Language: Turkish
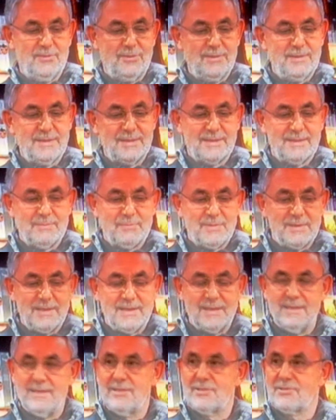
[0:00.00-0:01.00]
onlar da
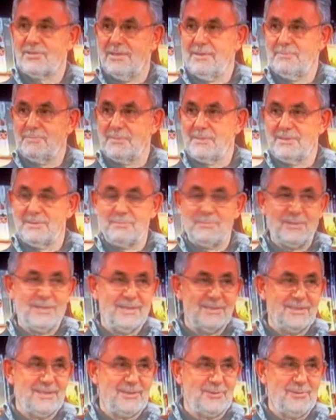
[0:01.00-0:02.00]
bir enerji alıp
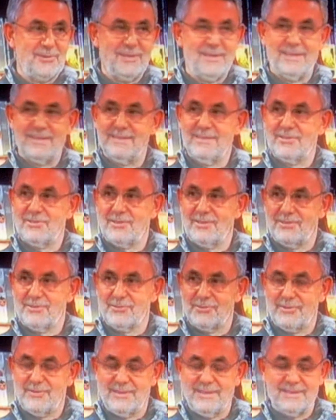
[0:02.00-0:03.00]
gidip kendi atölyelerinde
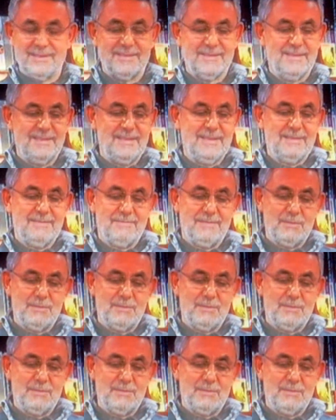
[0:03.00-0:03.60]
çalışıyorlar. Evet.